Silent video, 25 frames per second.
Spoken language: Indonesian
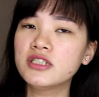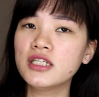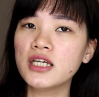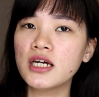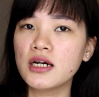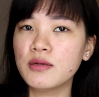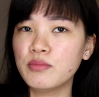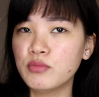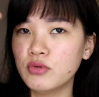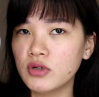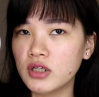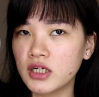
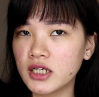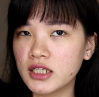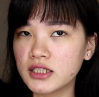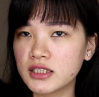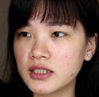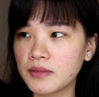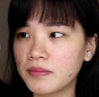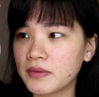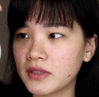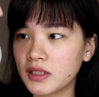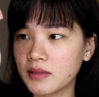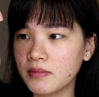dia bulat
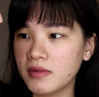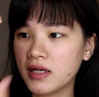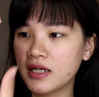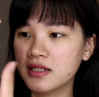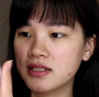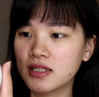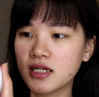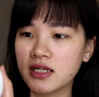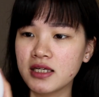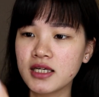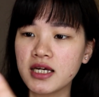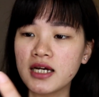seperti
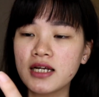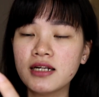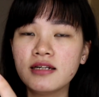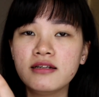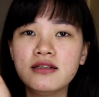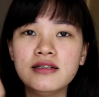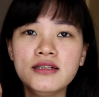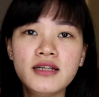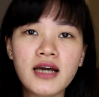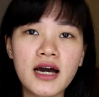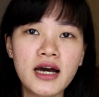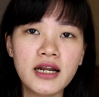biasanya
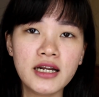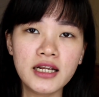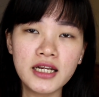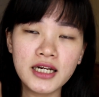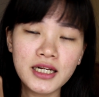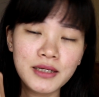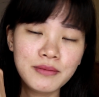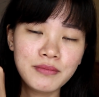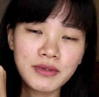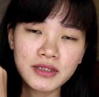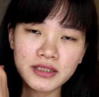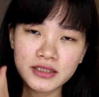dan
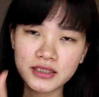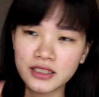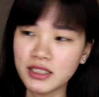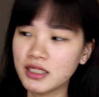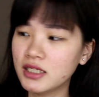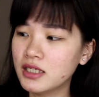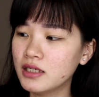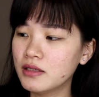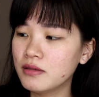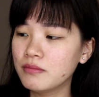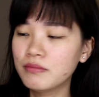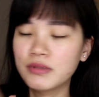ini
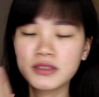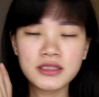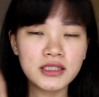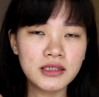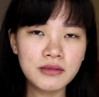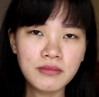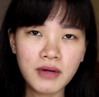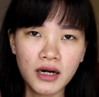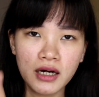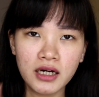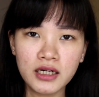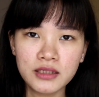bersih, bersih
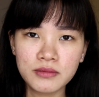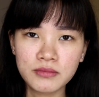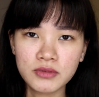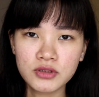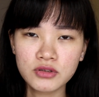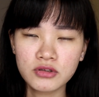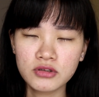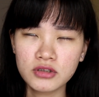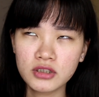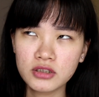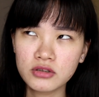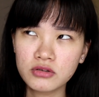banget
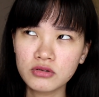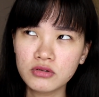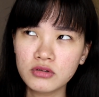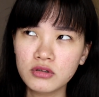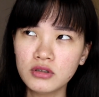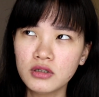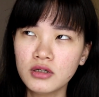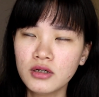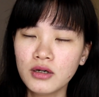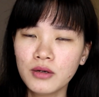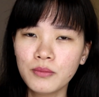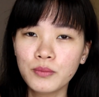maksudnya tuh
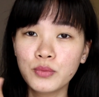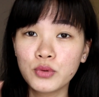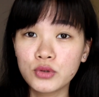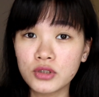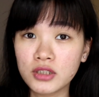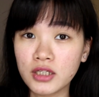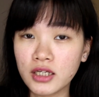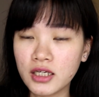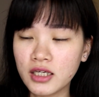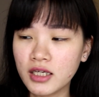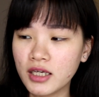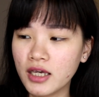
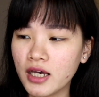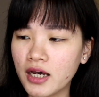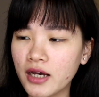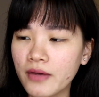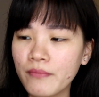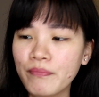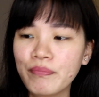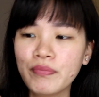putih ya.